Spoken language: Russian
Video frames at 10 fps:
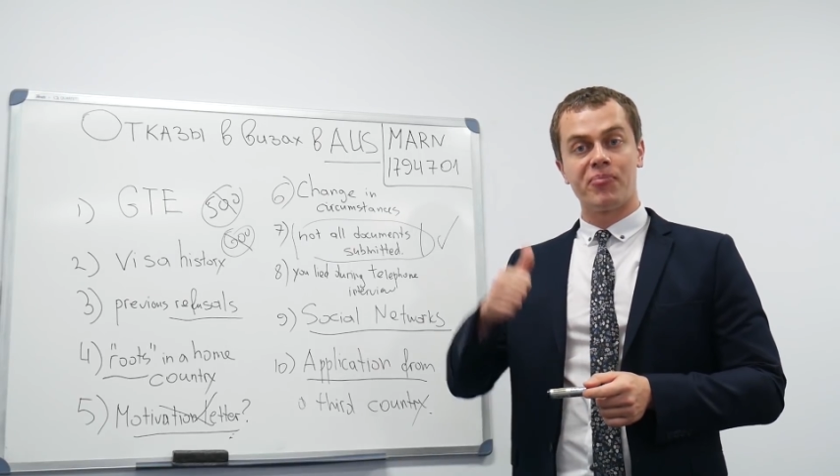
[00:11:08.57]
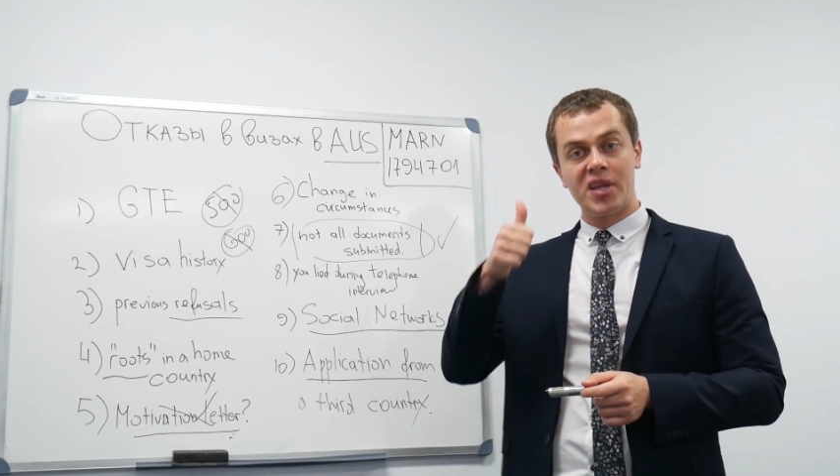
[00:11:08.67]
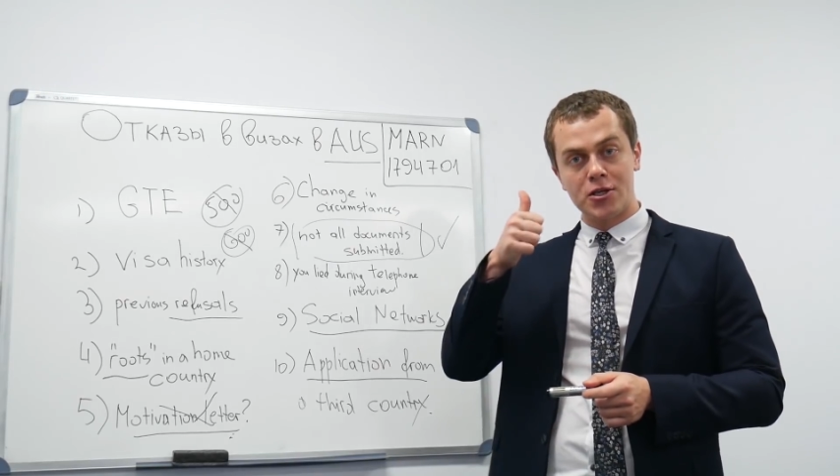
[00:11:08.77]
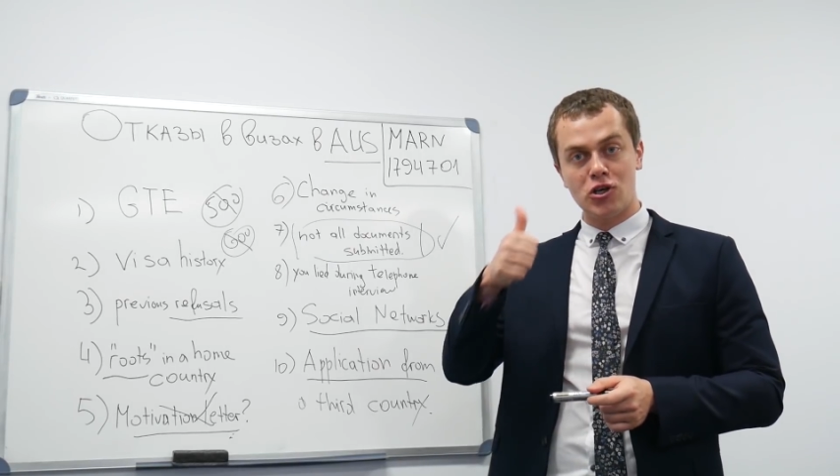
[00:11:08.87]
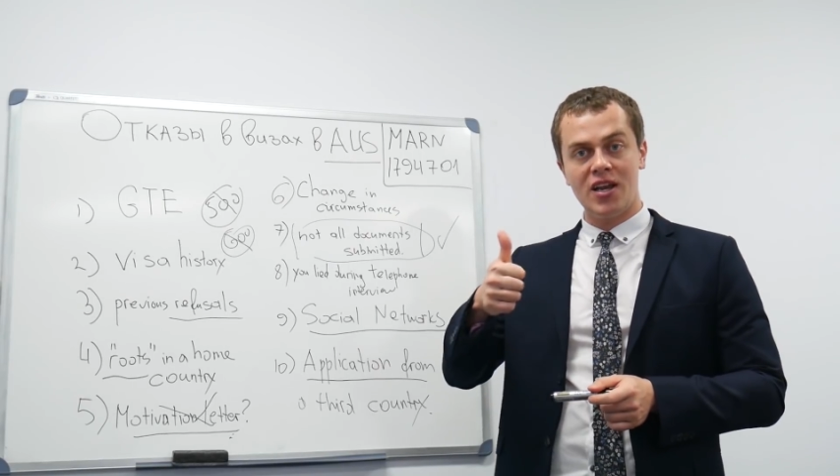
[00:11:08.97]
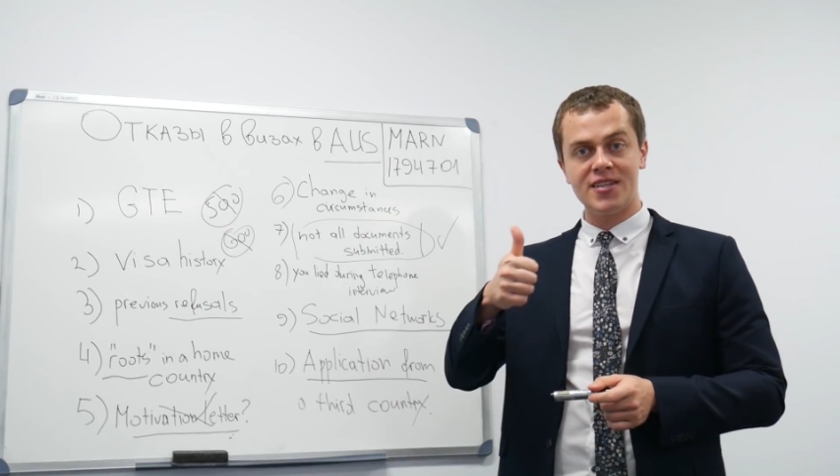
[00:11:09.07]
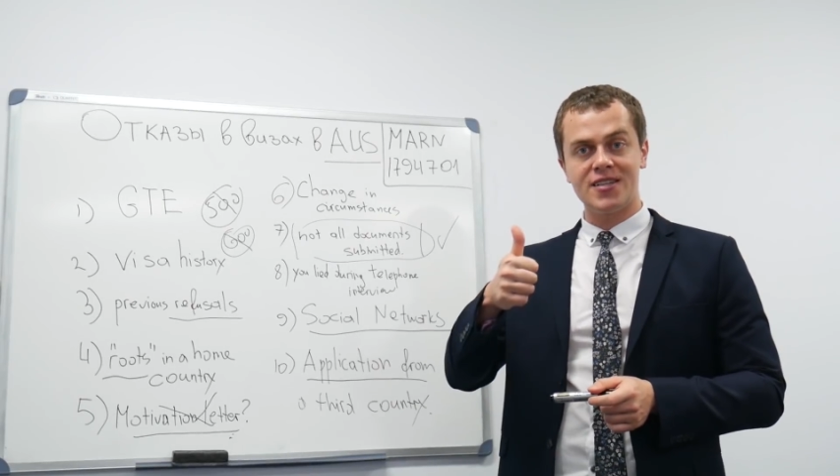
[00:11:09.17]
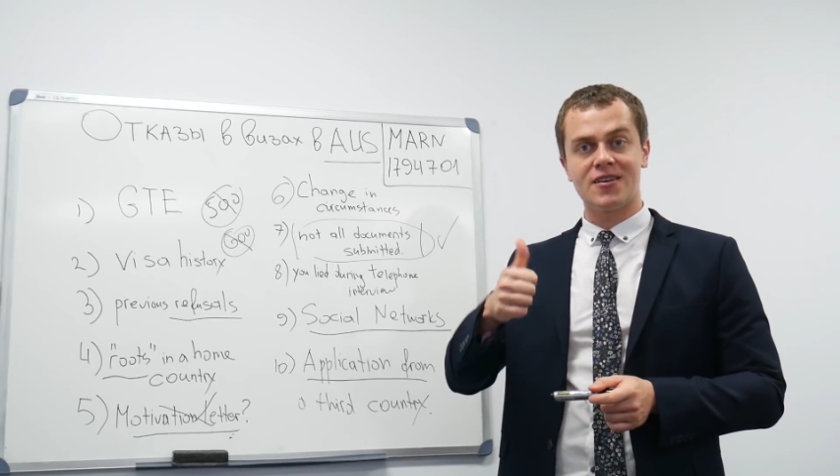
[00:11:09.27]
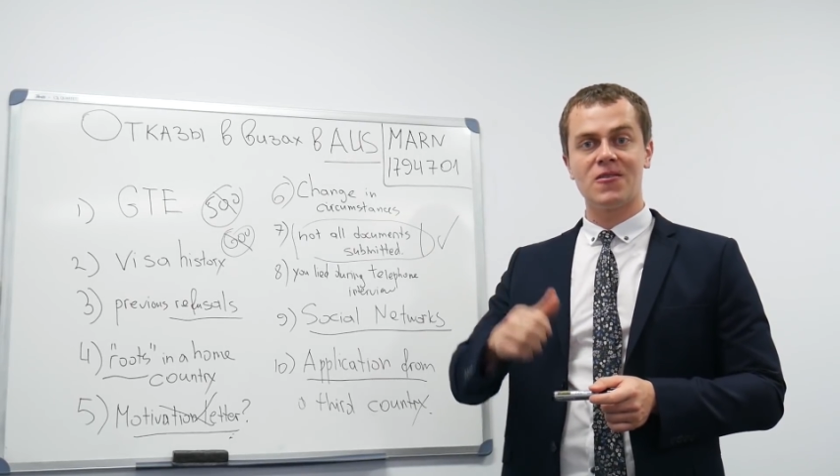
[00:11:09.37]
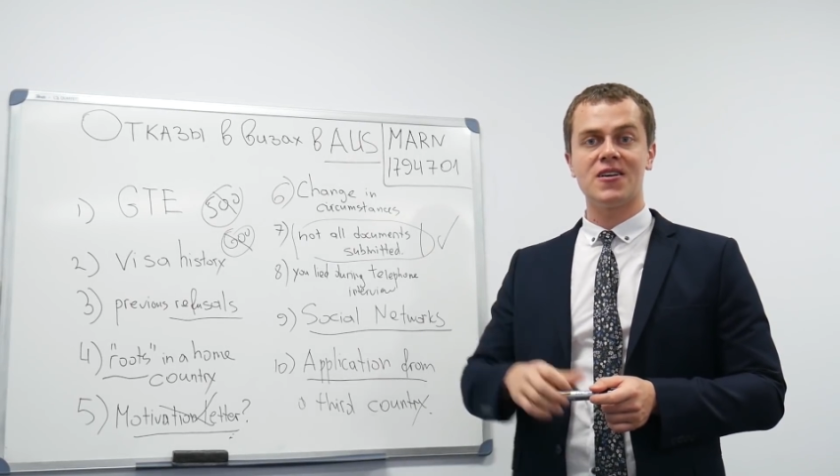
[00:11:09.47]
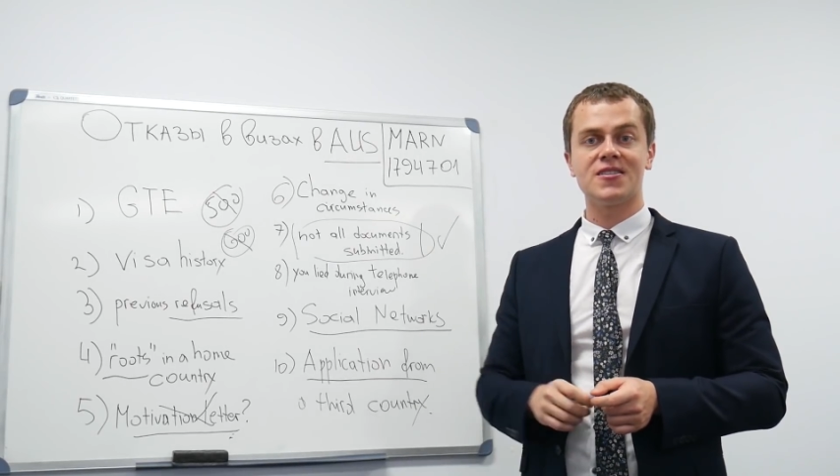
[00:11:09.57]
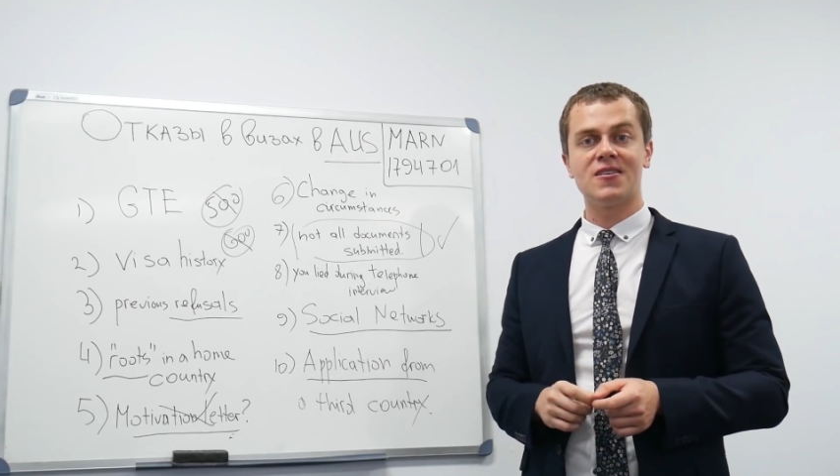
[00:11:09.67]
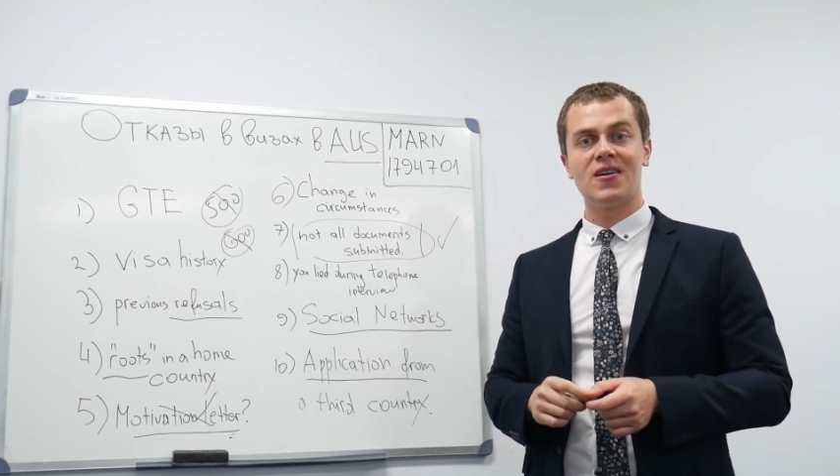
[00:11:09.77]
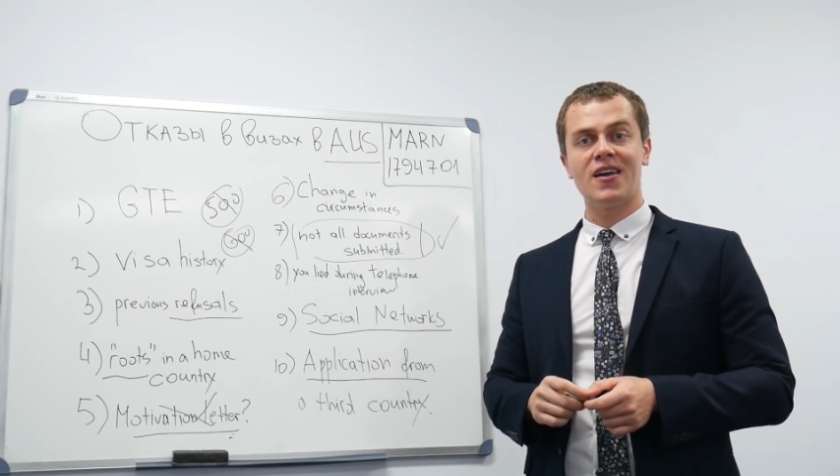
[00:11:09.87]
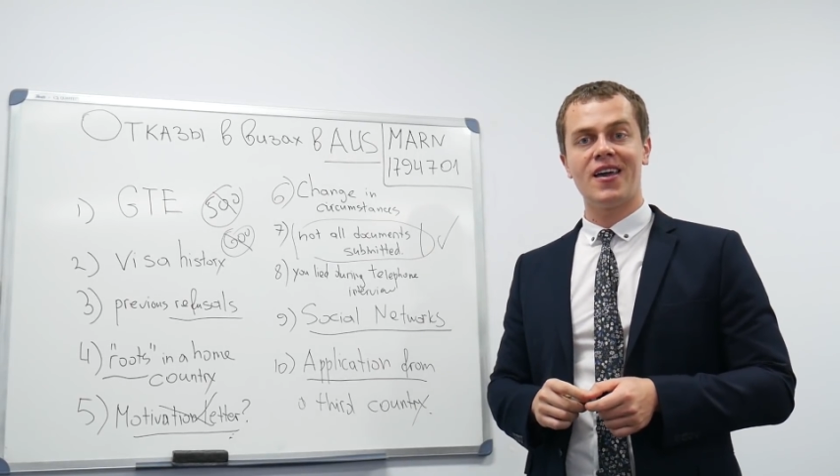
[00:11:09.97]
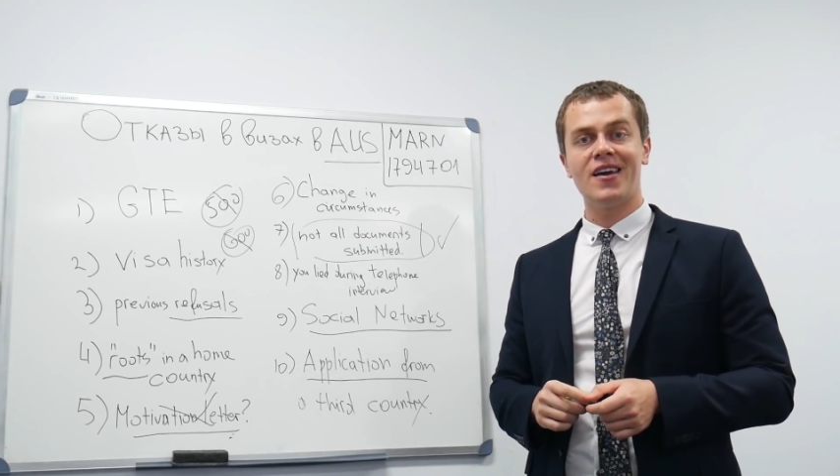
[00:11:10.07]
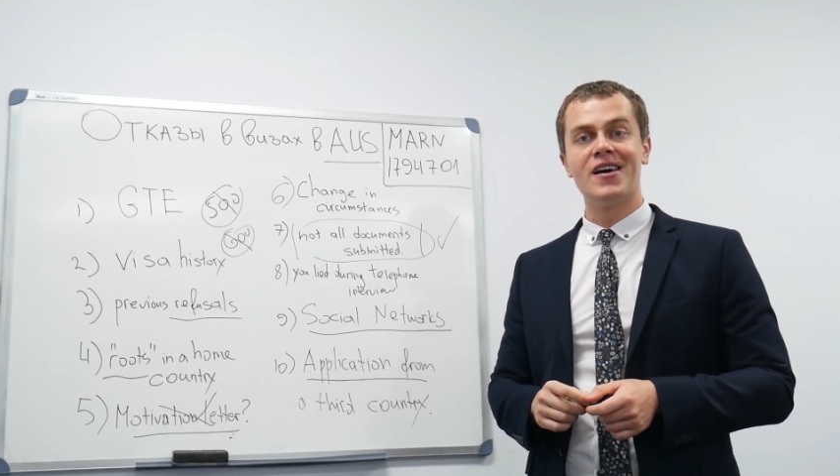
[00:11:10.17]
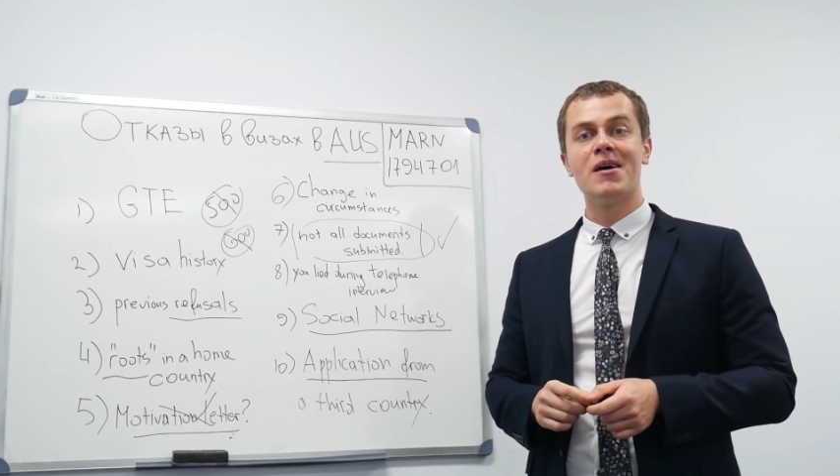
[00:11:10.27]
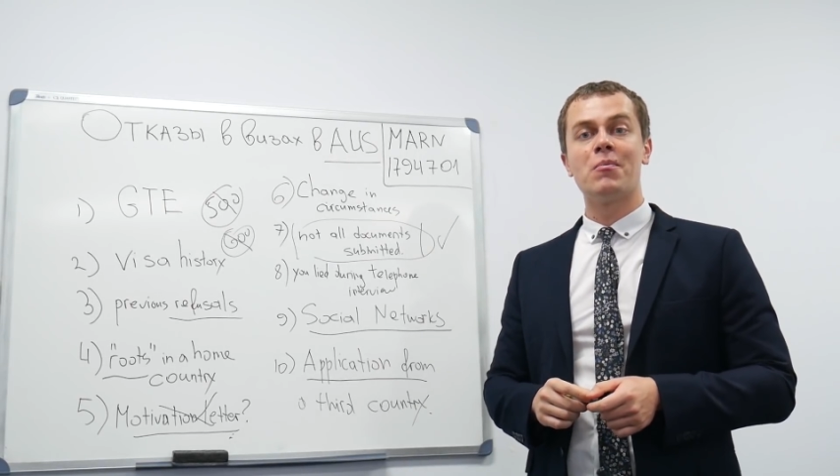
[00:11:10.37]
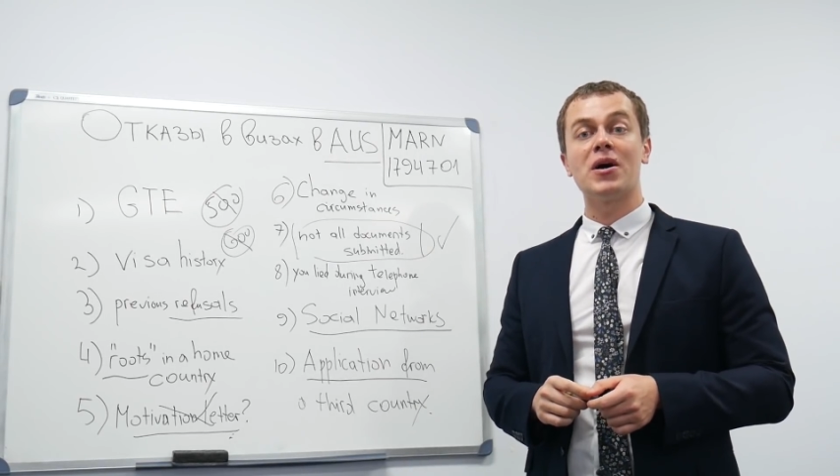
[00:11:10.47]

не жалейте классы лайки,